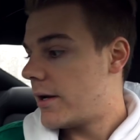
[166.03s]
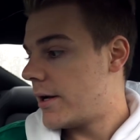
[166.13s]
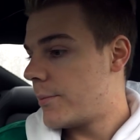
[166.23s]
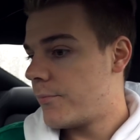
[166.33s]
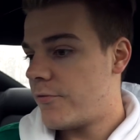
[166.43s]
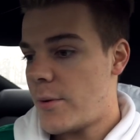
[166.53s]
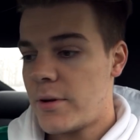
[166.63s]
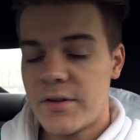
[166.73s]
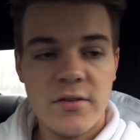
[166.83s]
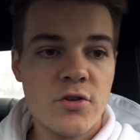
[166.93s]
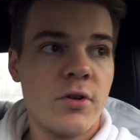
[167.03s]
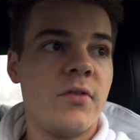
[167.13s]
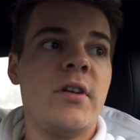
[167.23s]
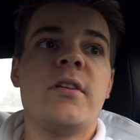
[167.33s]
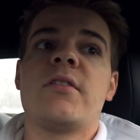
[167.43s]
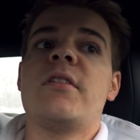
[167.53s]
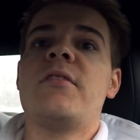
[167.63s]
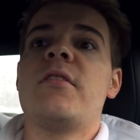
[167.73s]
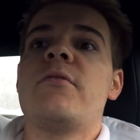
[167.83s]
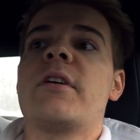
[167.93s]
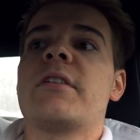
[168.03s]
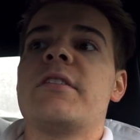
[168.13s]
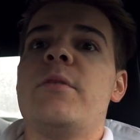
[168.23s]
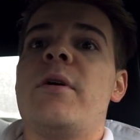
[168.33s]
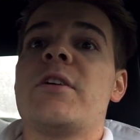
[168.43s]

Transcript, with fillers: ähm, wenn man das hier schon sieht, ich sitze hier wirklich immer,